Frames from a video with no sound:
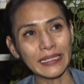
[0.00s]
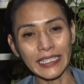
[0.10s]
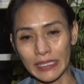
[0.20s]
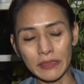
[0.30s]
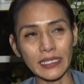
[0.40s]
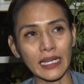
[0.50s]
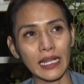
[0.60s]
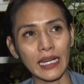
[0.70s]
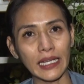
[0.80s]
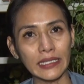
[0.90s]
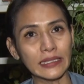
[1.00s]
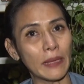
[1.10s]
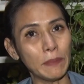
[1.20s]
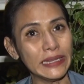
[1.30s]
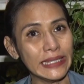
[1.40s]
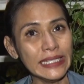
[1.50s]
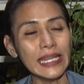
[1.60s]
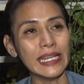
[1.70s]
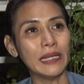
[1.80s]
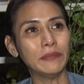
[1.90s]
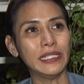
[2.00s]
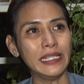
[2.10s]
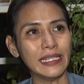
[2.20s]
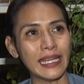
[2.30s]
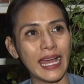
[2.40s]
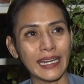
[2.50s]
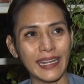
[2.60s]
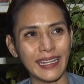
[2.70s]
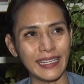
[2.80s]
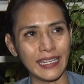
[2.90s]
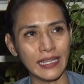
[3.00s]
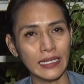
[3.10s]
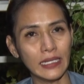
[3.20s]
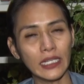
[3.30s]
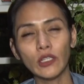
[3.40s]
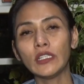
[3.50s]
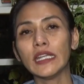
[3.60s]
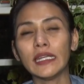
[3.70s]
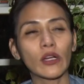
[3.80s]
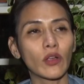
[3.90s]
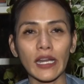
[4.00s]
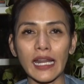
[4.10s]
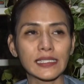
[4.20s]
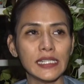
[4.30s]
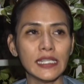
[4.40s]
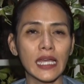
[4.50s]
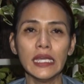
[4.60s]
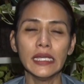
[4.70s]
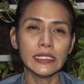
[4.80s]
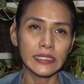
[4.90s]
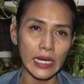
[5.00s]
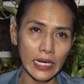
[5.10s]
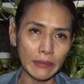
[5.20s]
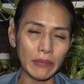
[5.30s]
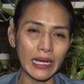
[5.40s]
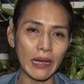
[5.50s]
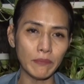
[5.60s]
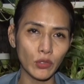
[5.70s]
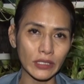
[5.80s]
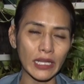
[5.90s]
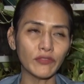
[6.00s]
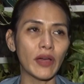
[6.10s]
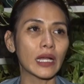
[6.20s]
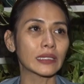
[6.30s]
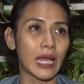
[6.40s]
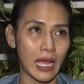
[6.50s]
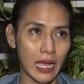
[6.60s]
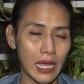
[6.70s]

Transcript: Kita bicara hal lain, tapi tidak dalam di area ini. Itu tidak ada korelasinya. Jangan mengaburkan fakta.